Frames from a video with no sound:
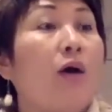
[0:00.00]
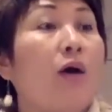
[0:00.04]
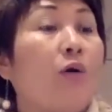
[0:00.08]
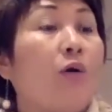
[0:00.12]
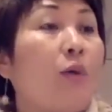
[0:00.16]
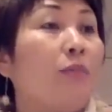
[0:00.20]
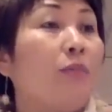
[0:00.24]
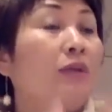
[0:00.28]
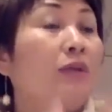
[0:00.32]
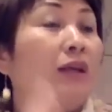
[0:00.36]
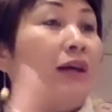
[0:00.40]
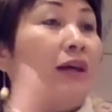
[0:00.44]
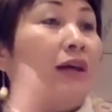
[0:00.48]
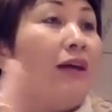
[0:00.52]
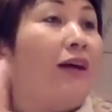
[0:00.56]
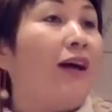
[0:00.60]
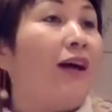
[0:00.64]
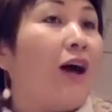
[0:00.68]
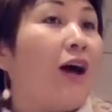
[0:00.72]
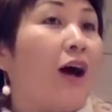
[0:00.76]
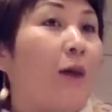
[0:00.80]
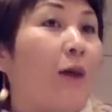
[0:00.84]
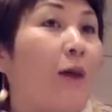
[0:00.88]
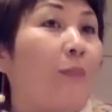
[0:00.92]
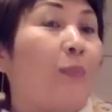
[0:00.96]
我们的
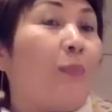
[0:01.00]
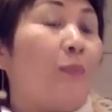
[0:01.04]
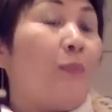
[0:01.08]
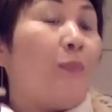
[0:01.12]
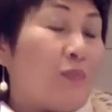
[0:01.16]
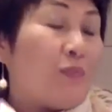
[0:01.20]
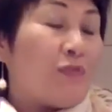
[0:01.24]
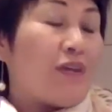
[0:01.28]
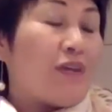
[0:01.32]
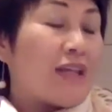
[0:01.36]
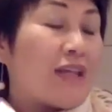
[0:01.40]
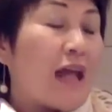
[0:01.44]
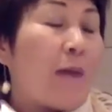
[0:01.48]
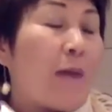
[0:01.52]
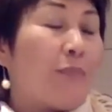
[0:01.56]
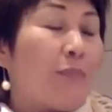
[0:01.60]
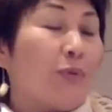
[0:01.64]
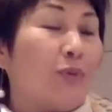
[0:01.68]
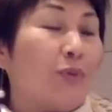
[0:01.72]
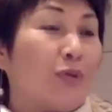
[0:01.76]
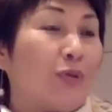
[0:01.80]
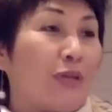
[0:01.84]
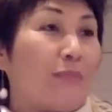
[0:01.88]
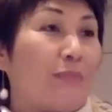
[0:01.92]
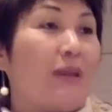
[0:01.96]
呃，嗯，贝塔 t a
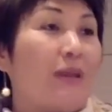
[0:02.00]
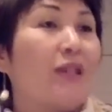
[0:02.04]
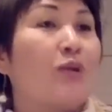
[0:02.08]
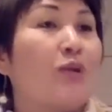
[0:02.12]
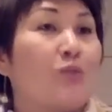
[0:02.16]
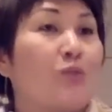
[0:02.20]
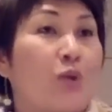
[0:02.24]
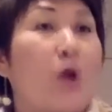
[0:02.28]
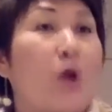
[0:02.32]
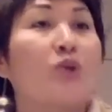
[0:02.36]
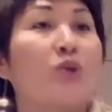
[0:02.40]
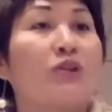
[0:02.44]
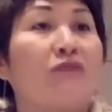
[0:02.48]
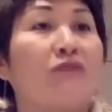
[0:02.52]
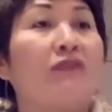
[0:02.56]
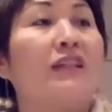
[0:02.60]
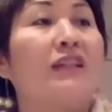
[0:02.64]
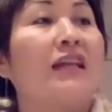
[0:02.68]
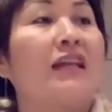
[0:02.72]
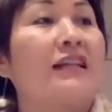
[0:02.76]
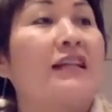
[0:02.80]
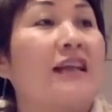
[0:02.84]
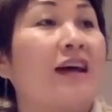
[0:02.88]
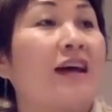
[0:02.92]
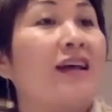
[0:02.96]
Blue 里面的主要成分，
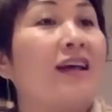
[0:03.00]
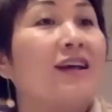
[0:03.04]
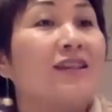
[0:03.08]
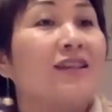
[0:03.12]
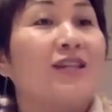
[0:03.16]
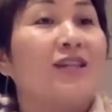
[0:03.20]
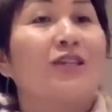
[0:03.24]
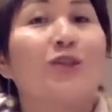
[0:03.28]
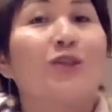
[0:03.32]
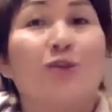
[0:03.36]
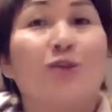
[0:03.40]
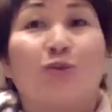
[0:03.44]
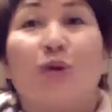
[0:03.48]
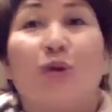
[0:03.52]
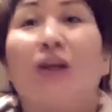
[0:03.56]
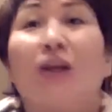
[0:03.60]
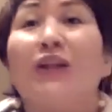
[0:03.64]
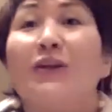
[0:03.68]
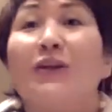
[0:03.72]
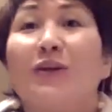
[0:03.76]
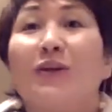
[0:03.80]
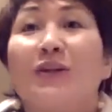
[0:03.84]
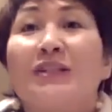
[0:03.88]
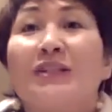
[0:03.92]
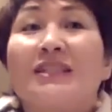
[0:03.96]
大家这次学了
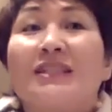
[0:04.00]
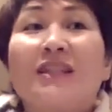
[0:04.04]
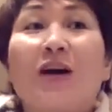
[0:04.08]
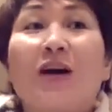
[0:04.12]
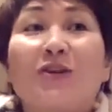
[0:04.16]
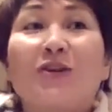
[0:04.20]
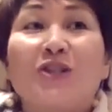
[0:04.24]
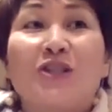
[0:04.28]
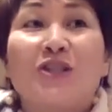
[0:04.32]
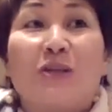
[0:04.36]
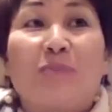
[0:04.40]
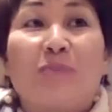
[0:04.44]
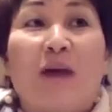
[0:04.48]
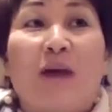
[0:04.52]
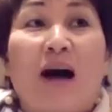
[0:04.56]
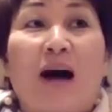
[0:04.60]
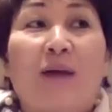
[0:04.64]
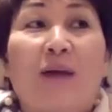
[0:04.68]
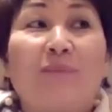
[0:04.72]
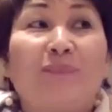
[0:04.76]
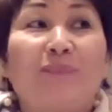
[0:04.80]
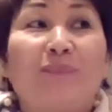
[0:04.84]
有知道是什么？